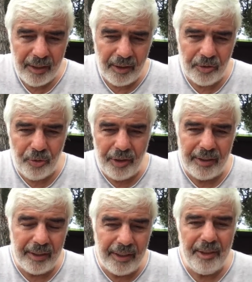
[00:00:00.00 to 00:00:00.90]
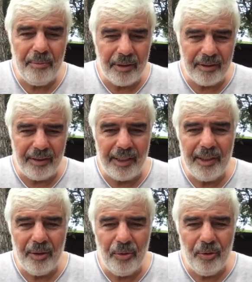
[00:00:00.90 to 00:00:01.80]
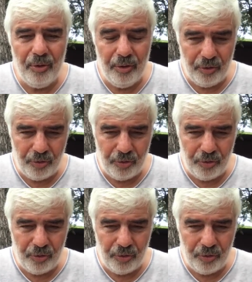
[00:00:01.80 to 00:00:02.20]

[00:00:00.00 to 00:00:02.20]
E, Suriye'de yeni bir denge kuruluyor.